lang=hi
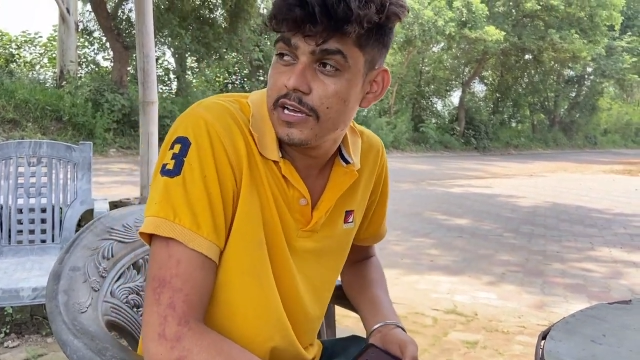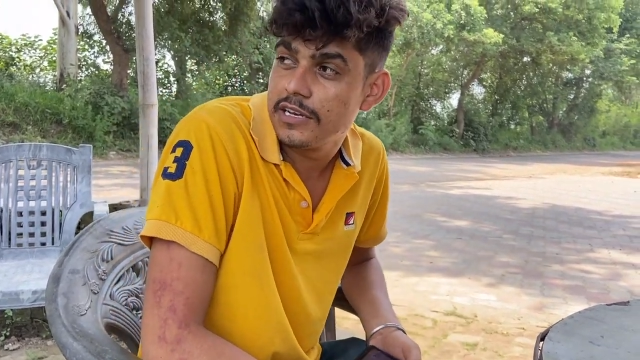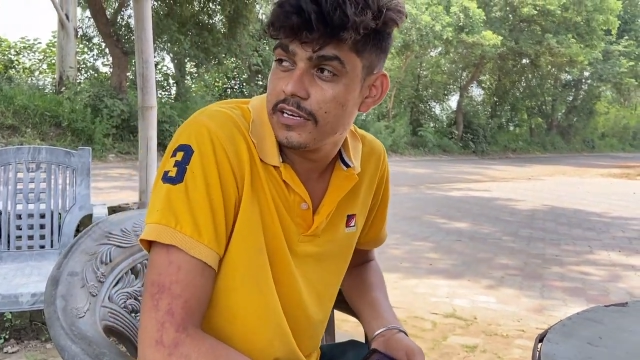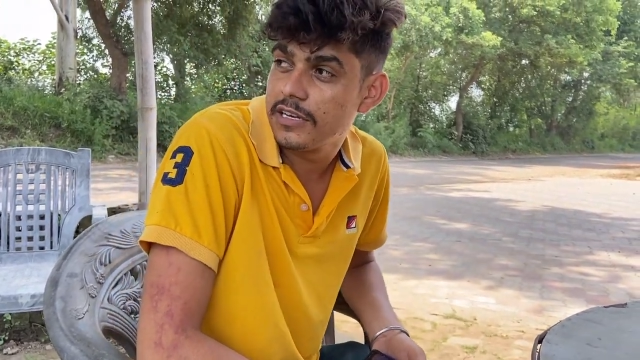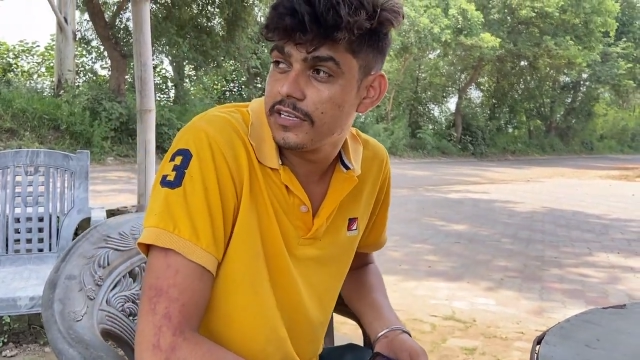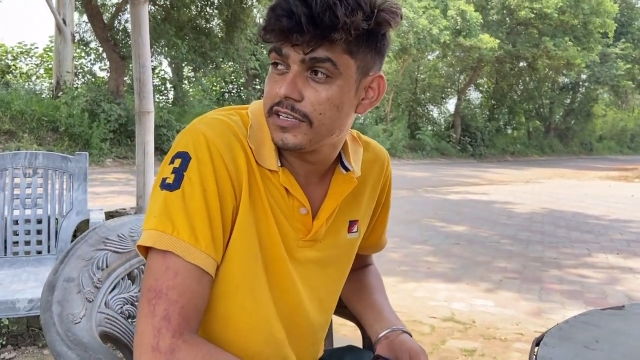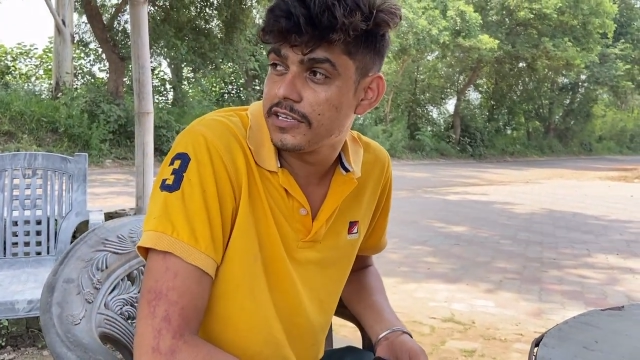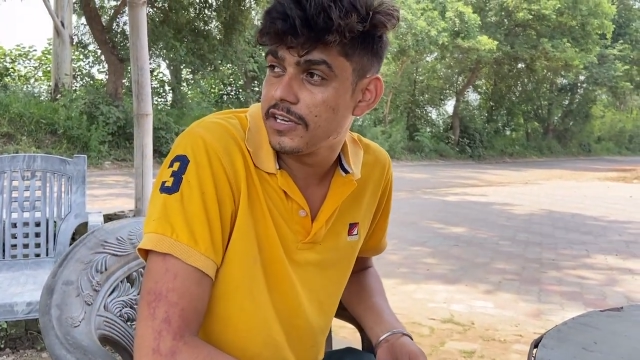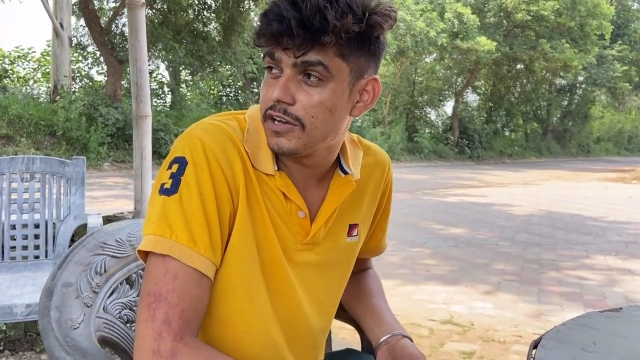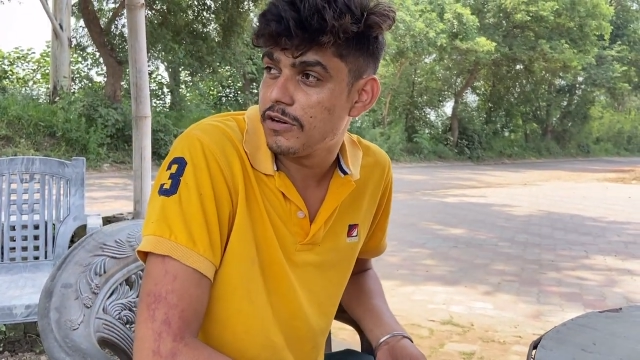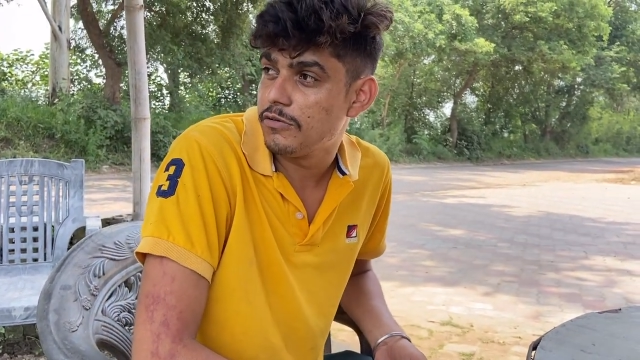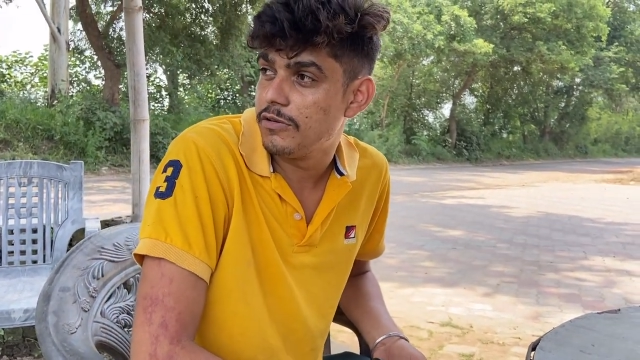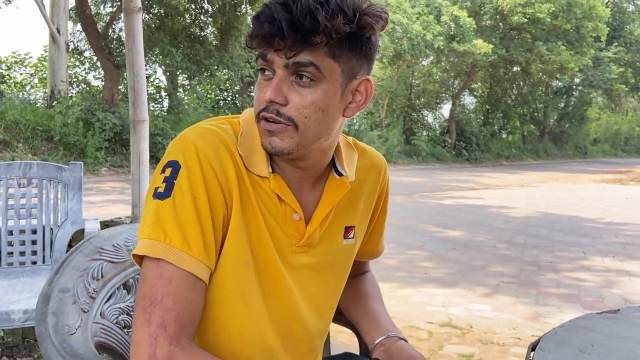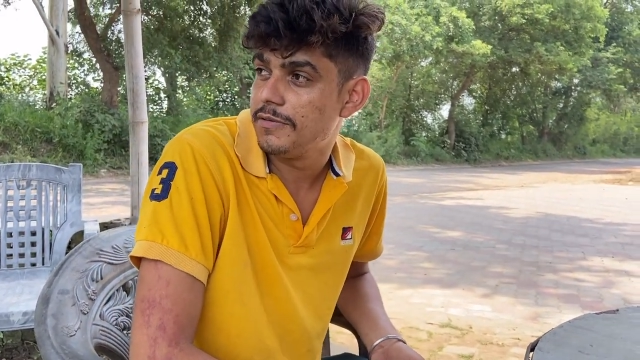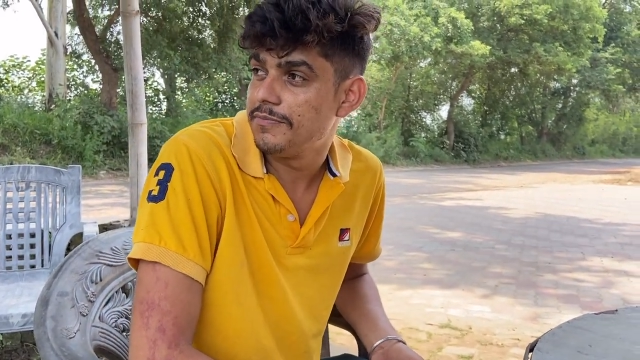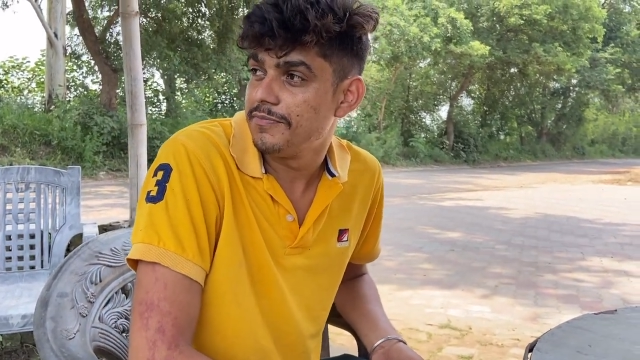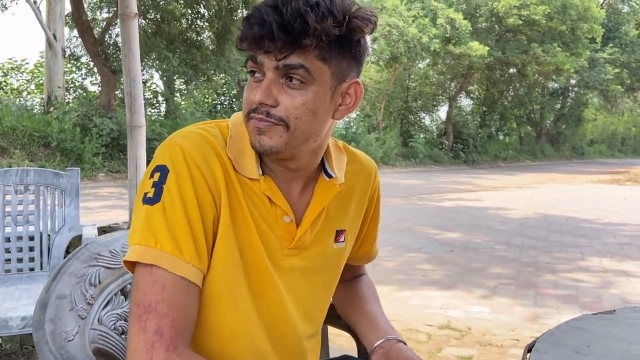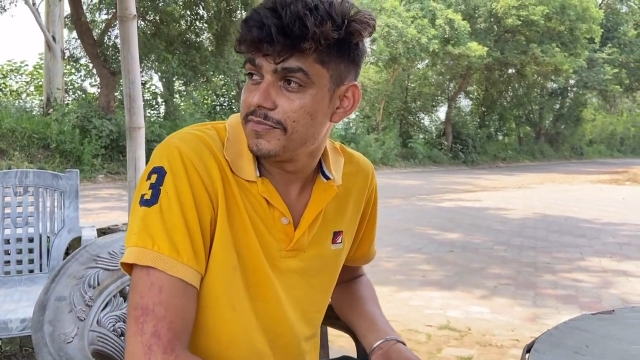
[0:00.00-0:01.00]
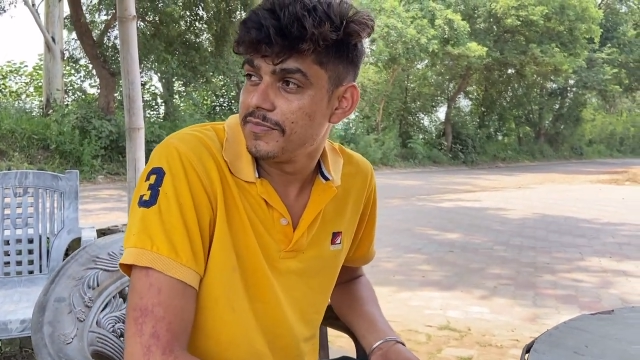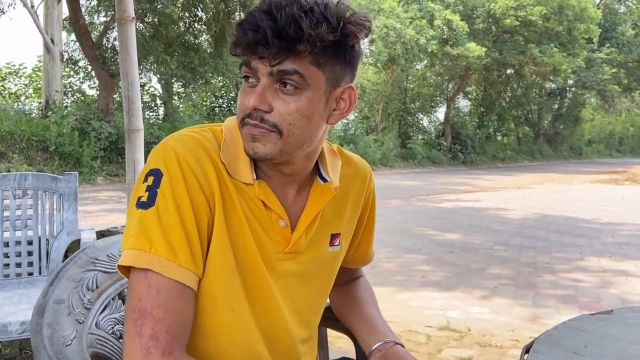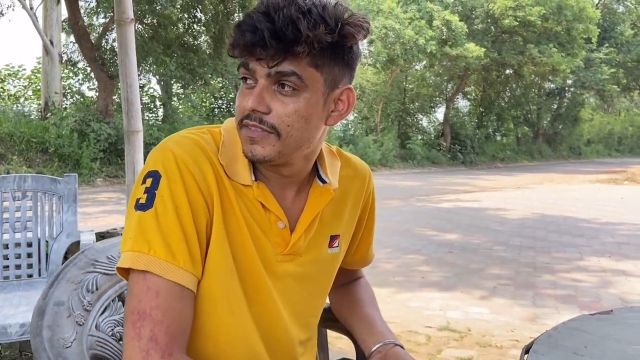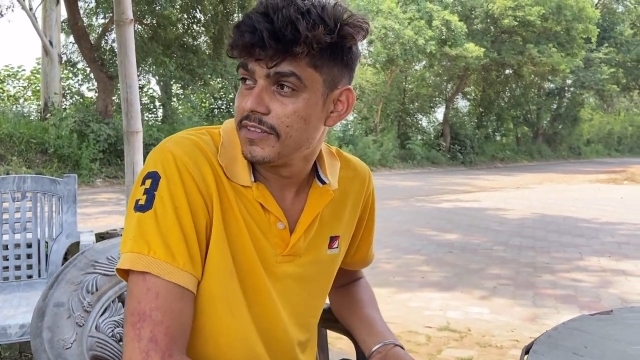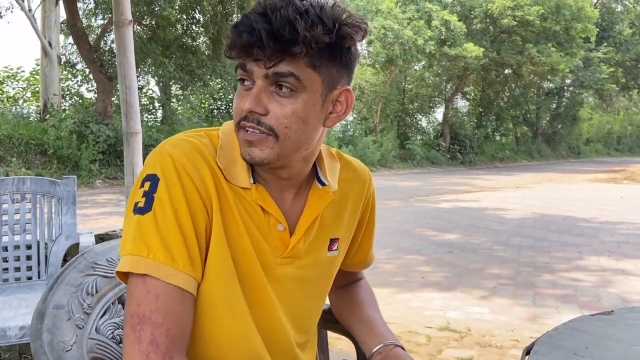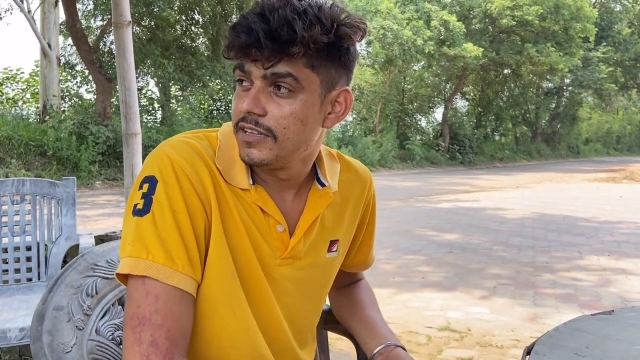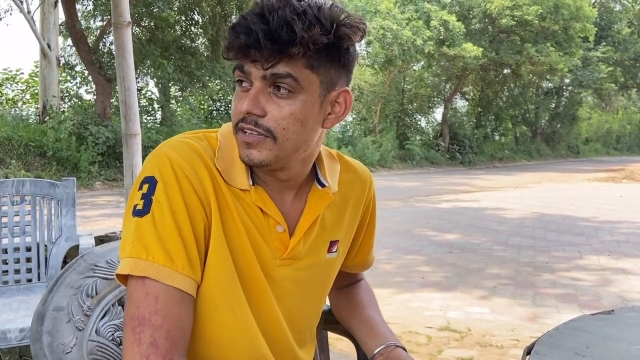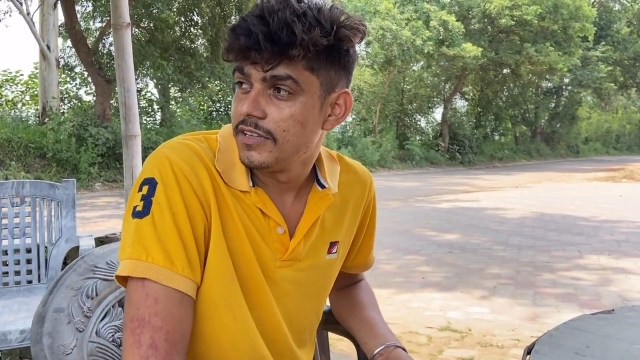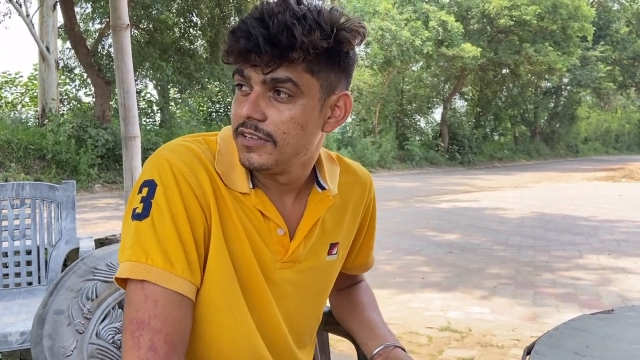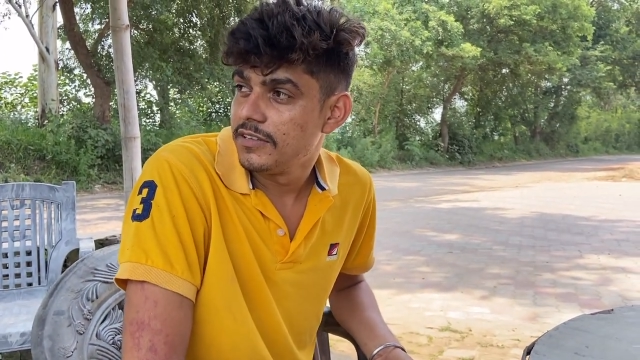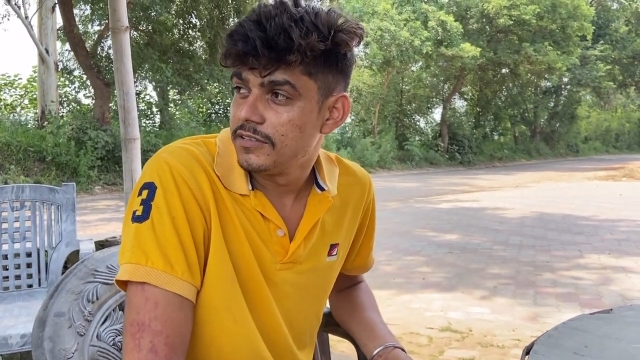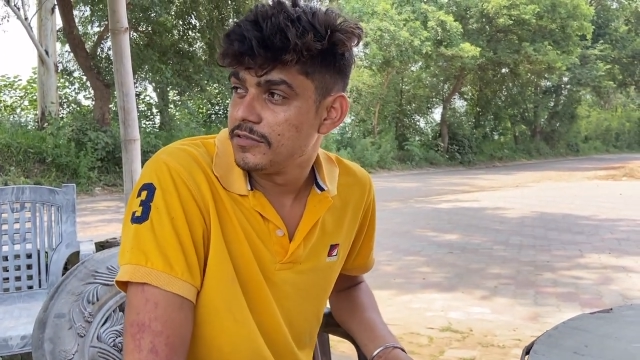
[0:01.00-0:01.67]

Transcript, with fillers: नहीं क्या हुआ अच्छा